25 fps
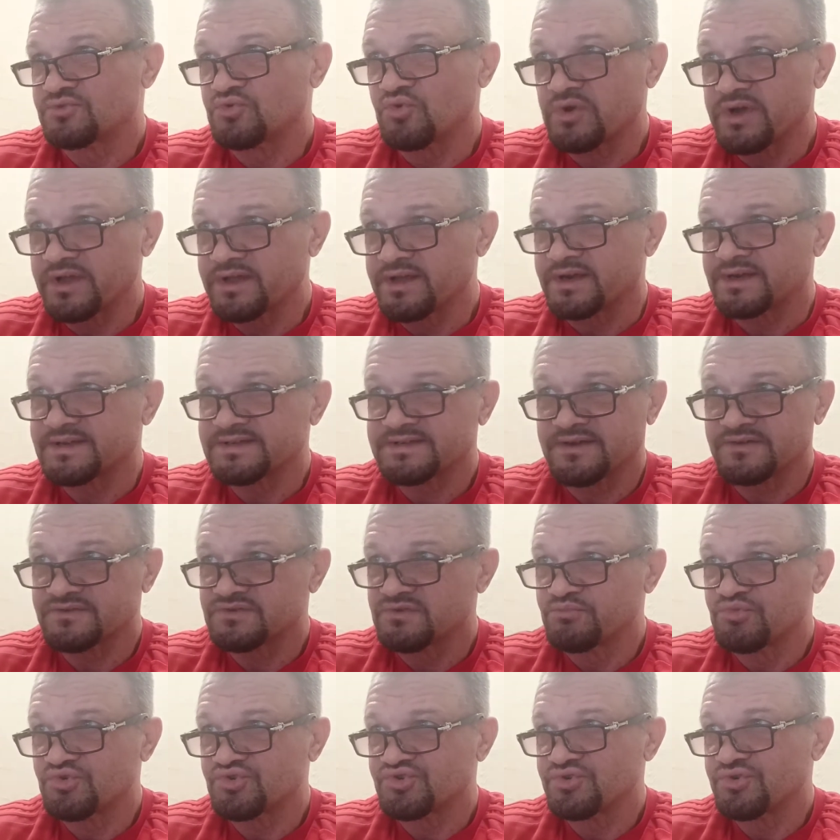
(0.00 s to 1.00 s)
Только я
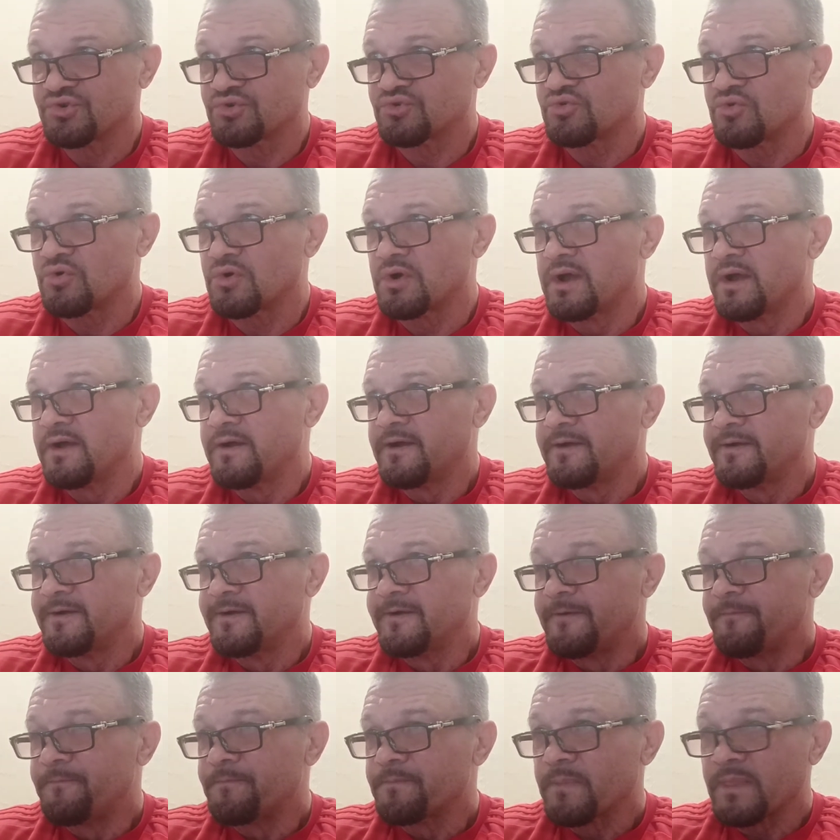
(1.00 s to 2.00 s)
рассказываю, больше никто.
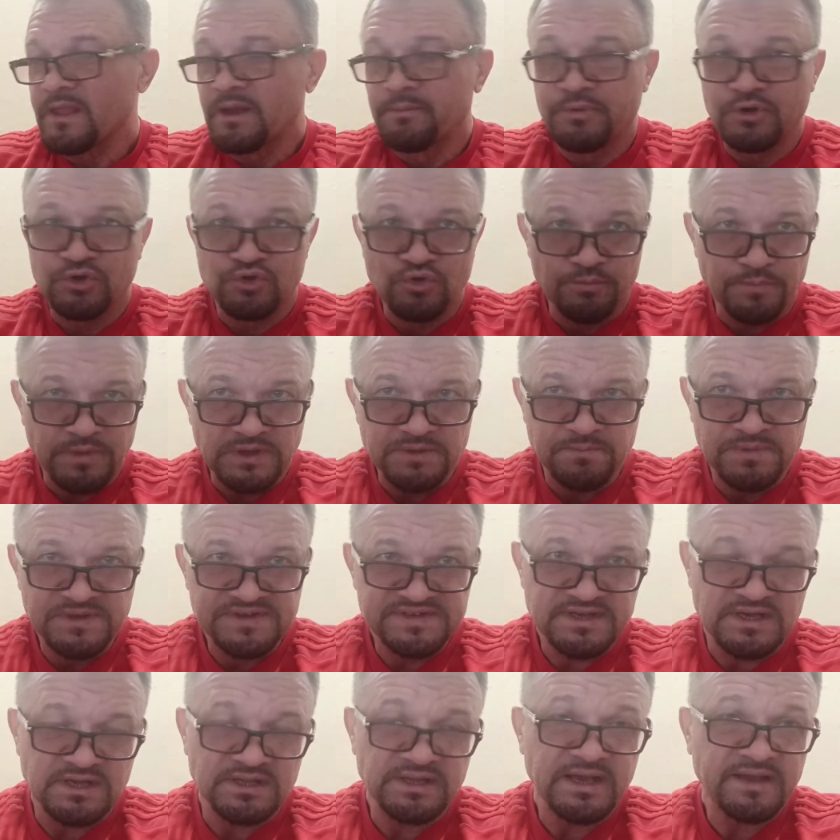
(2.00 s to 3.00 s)
Поэтому
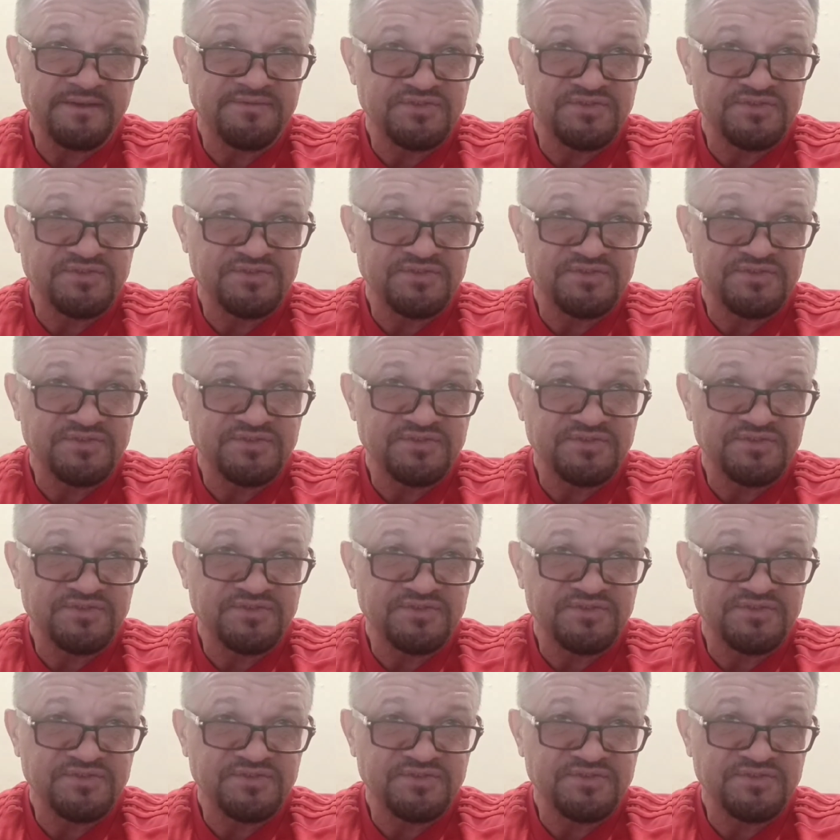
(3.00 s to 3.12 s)
подписка, лайк.